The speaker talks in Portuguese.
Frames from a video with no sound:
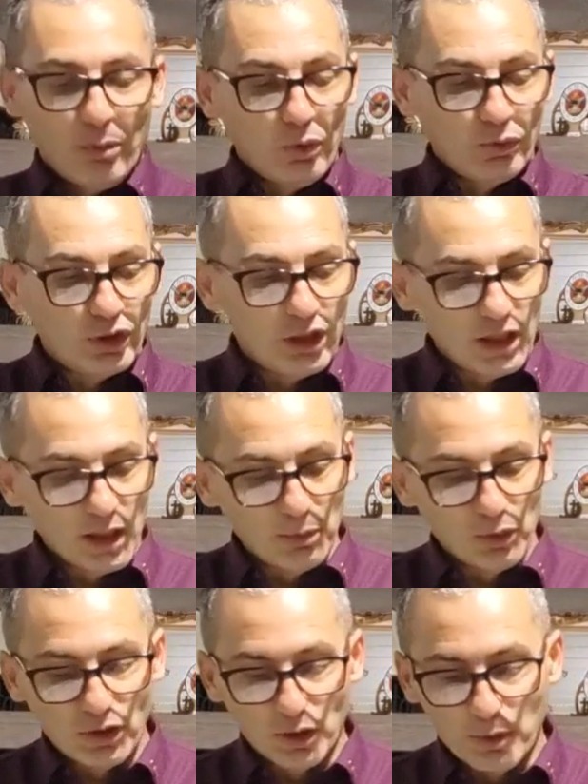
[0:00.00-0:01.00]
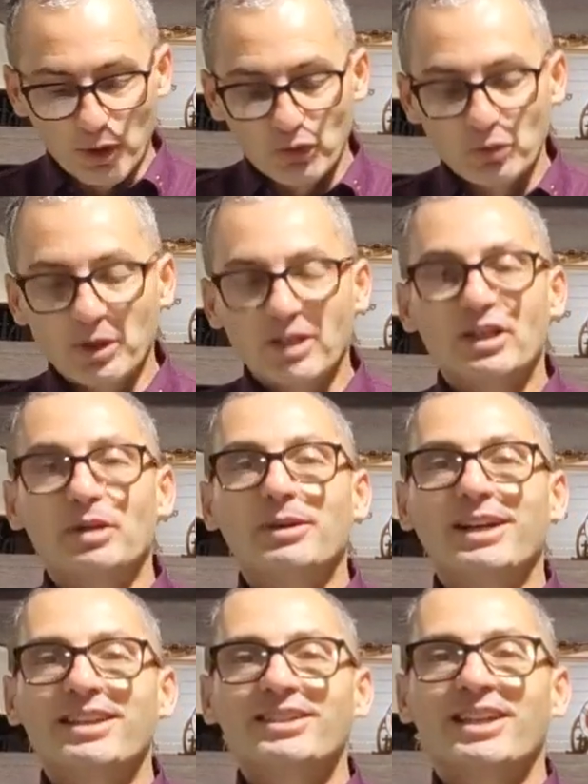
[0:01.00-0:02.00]
Bom dia, meus irmãos, minhas
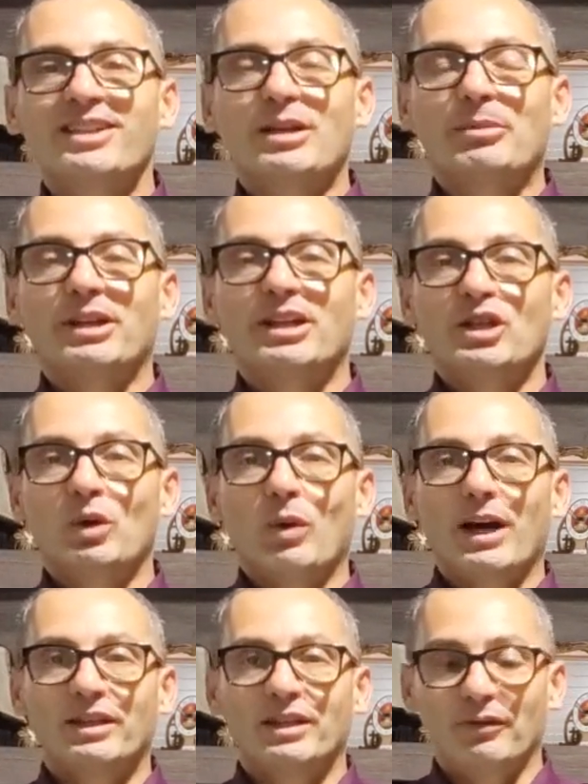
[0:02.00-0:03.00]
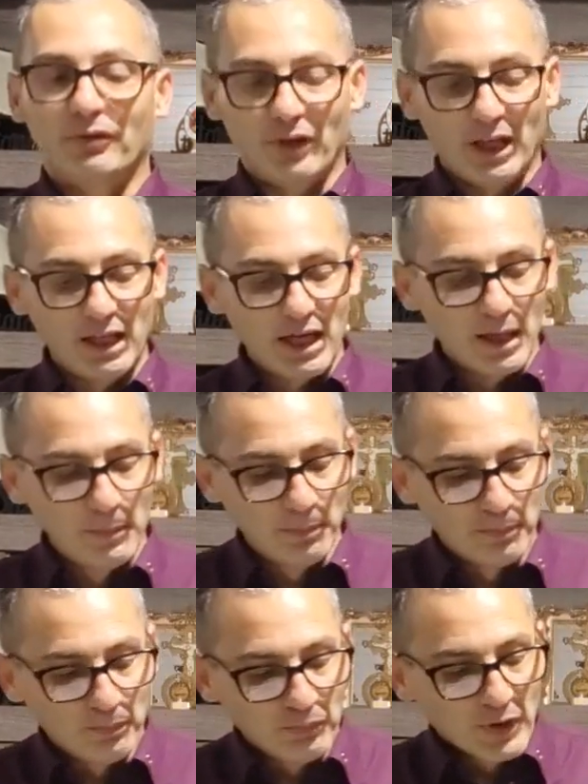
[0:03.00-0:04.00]
irmãs, nesta manhã de quarta-feira.
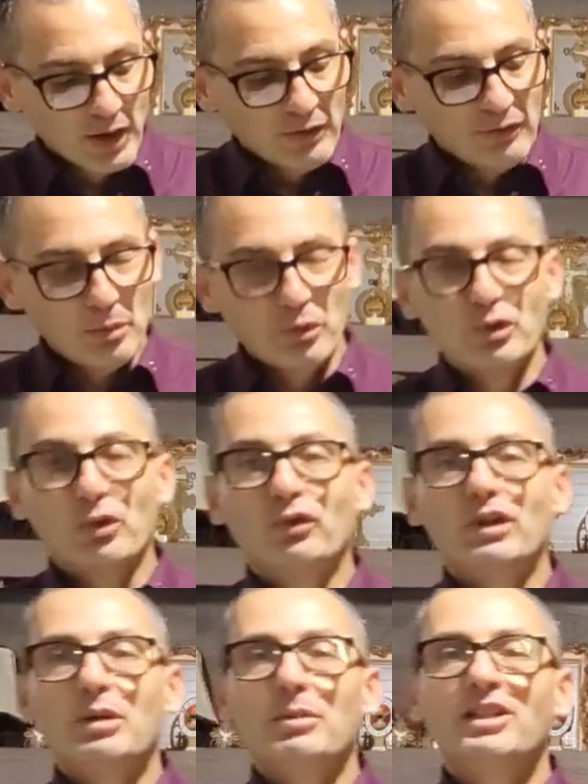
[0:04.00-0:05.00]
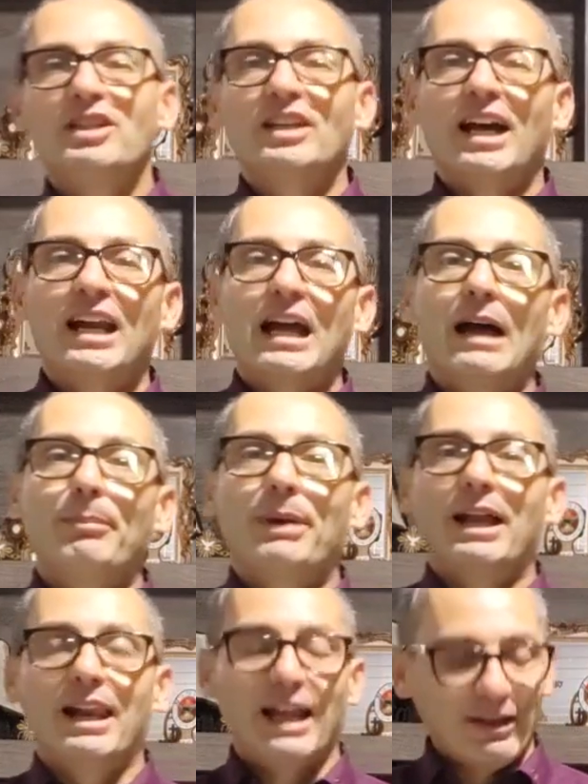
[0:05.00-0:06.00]
Vamos ouvir e meditar a
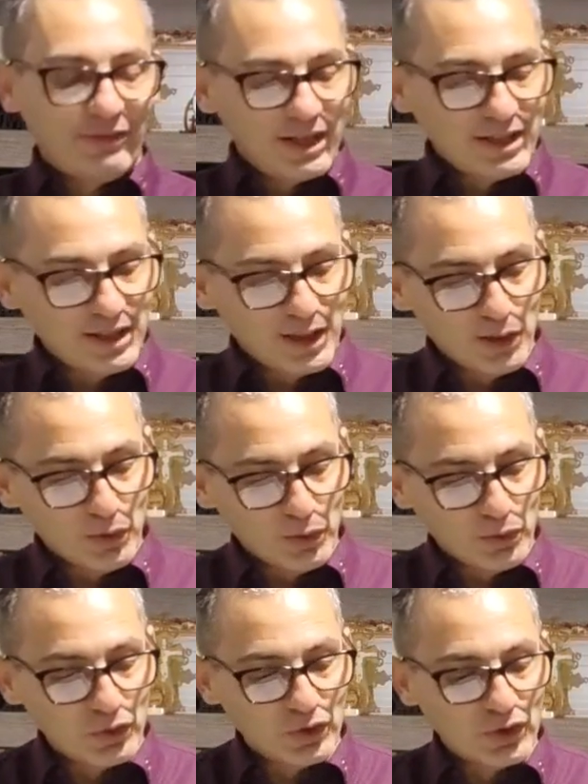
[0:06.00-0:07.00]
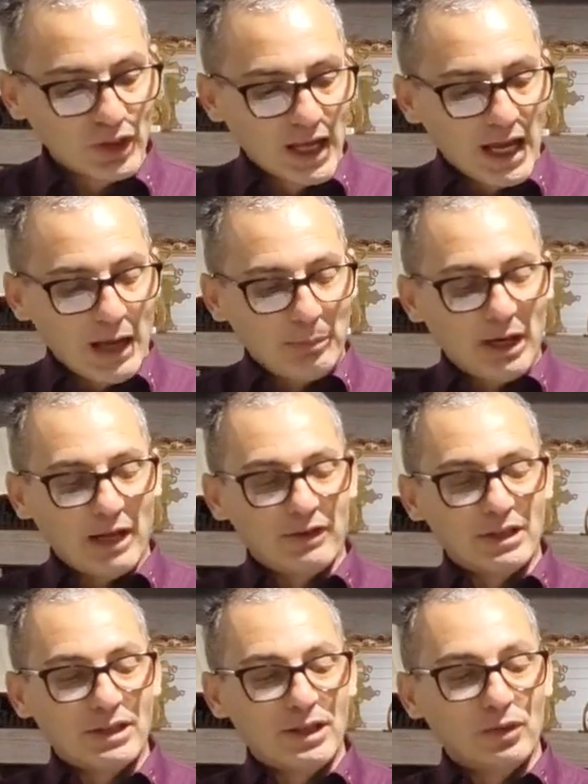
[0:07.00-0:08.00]
palavra de Deus. A
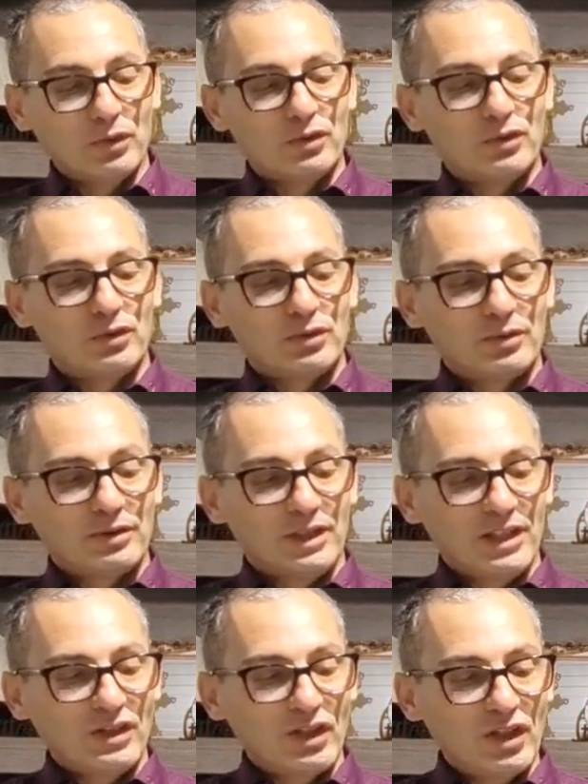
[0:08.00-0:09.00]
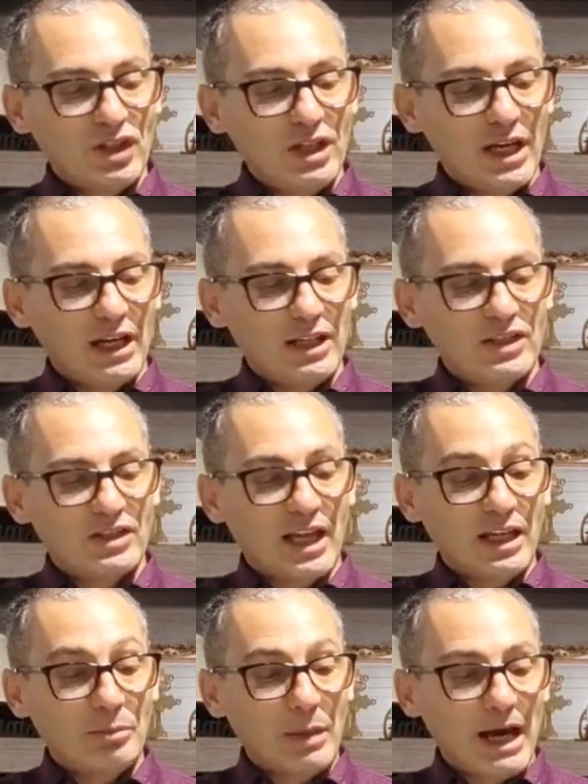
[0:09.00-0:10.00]
palavra de Deus neste dia
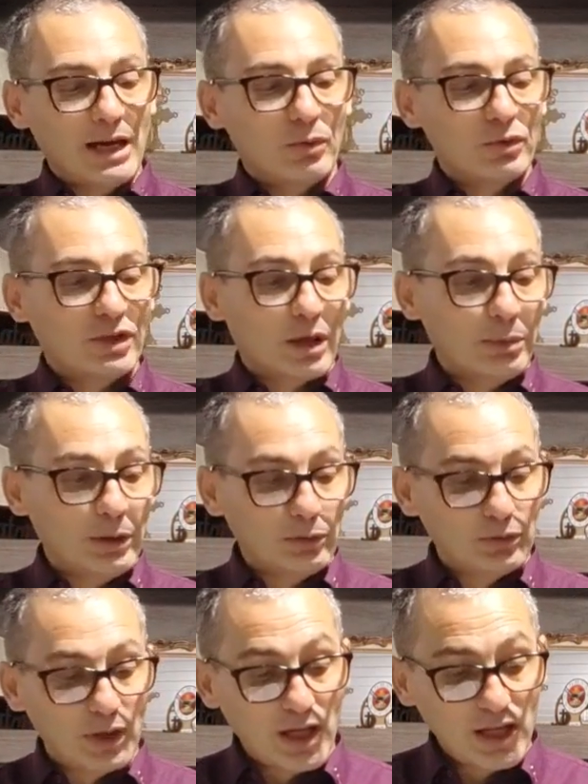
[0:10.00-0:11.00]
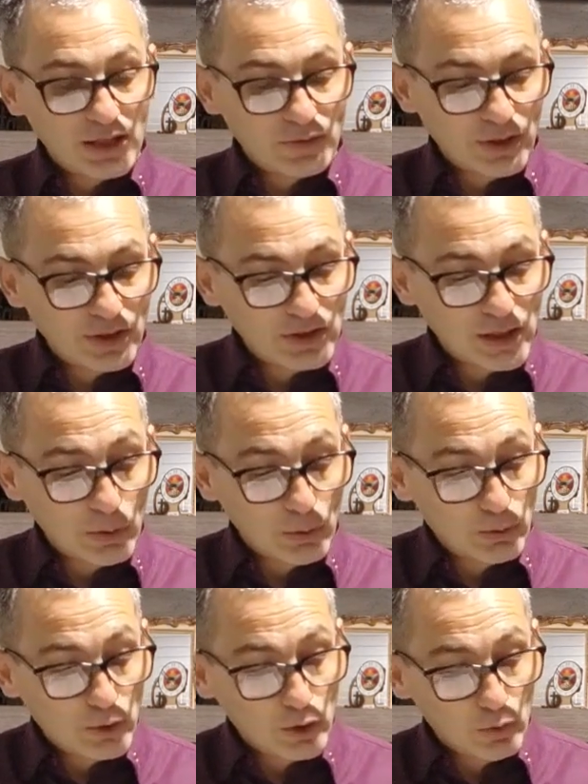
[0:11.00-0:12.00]
está em Marcos, capítulo 3,
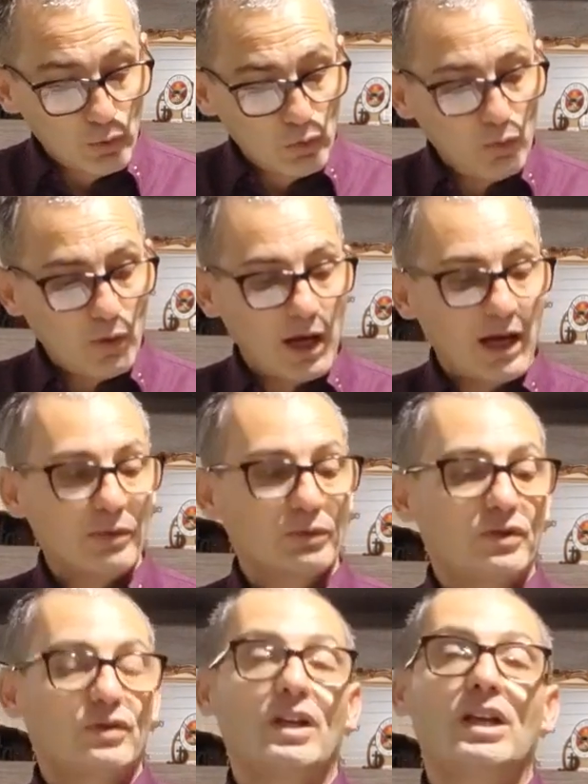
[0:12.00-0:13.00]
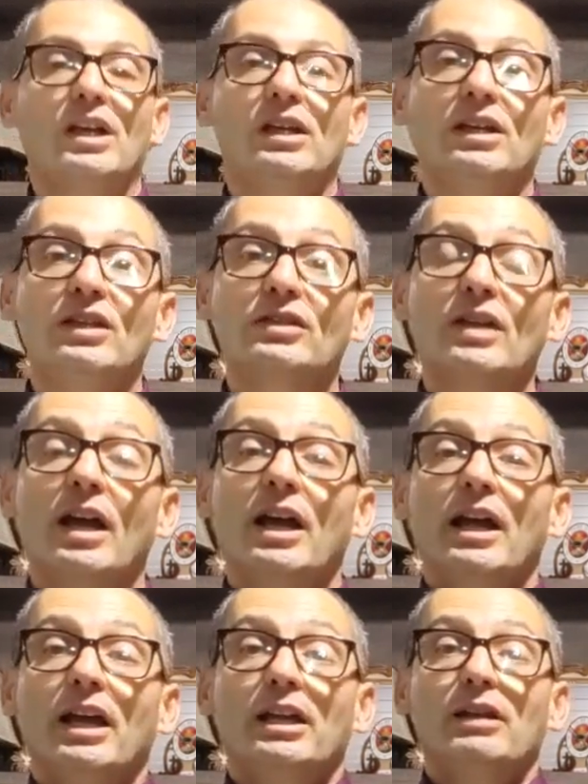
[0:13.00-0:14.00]
versículo de 1 ao 6,
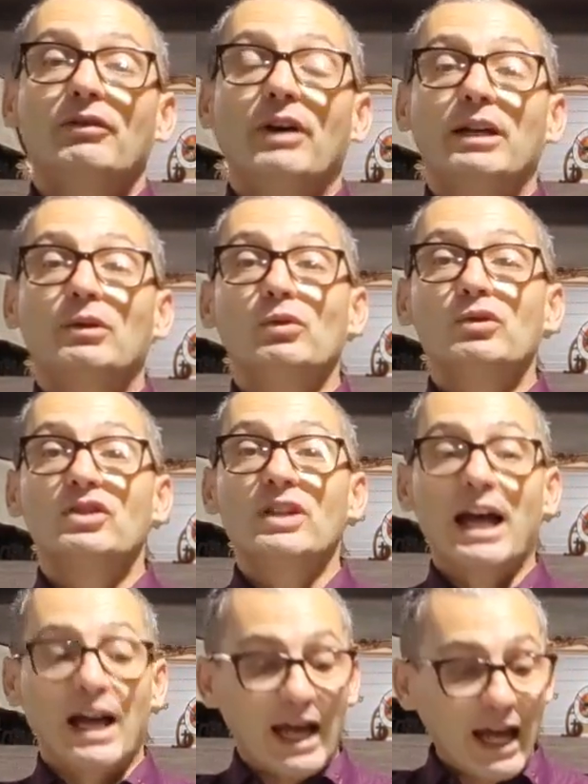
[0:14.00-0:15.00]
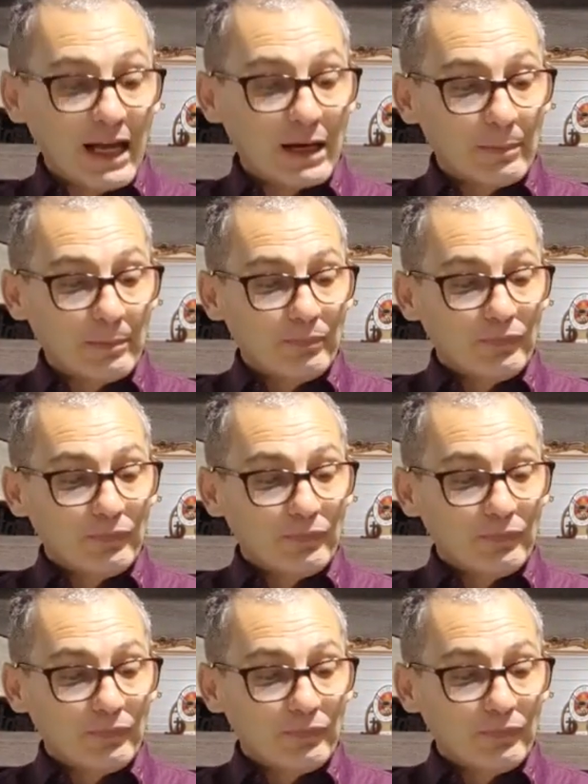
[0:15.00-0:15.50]
e vai nos narrar